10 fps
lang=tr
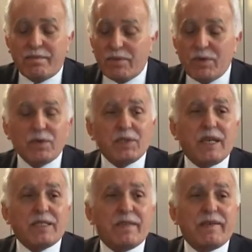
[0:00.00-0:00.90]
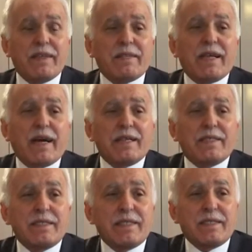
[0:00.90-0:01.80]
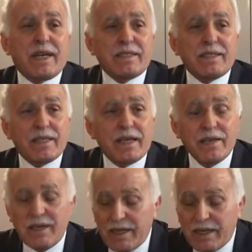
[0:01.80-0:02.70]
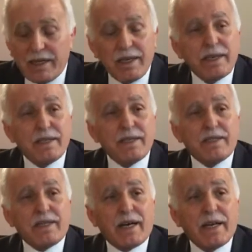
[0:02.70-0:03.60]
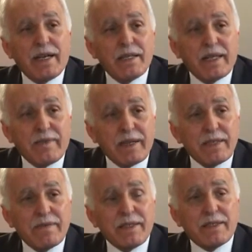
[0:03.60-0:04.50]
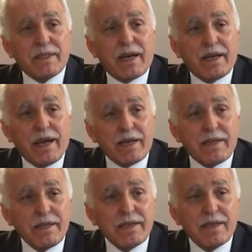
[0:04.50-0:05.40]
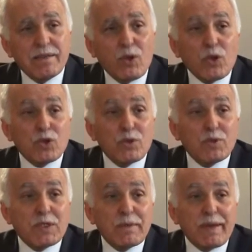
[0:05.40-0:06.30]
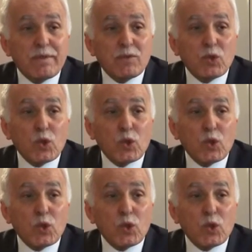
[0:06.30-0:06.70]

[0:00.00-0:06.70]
Bu çerçevede çaresizlik içerisinde e, İsrail devleti ve İsrail halkı dostumuz demek.